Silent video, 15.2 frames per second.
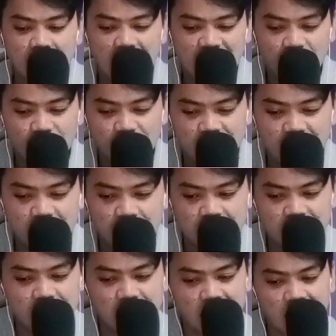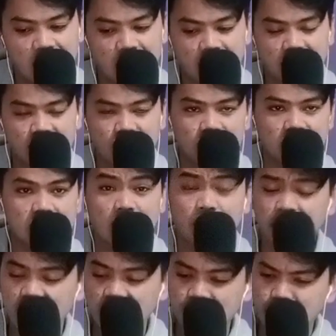Oke, ini adalah request daripada
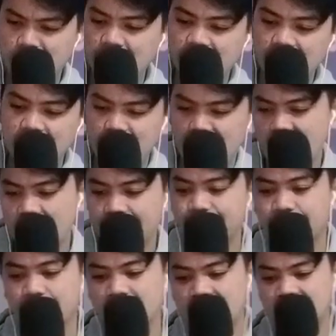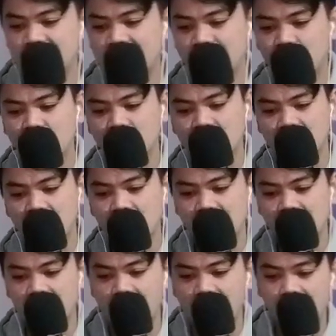teman kita. Dia mau kita
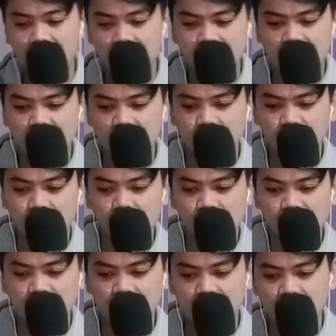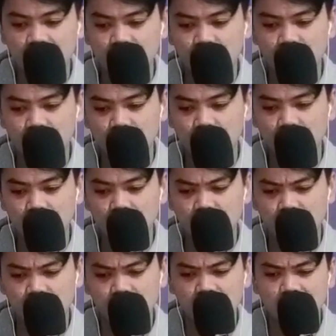react yang drone un,
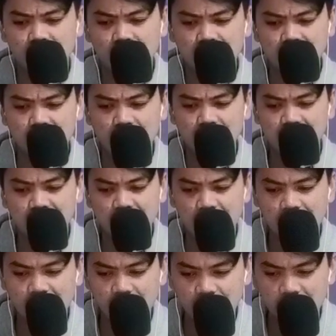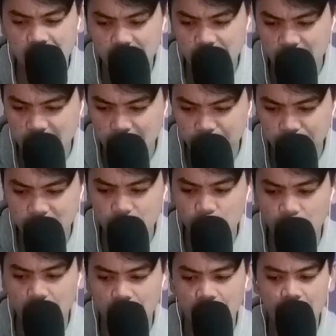drone raksasa ini siap
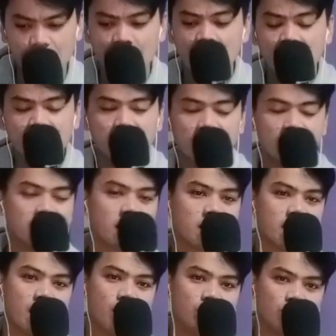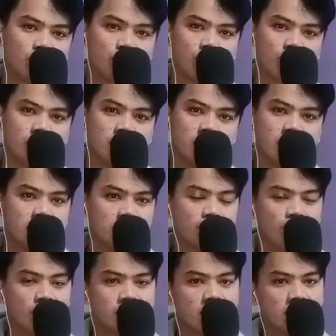dijual. Yang kita tahu drone ini
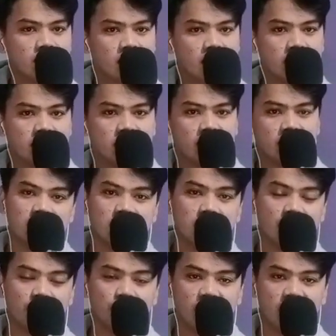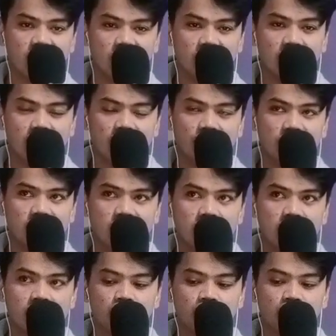semuanya kecil-kecil. Kita boleh apa ini?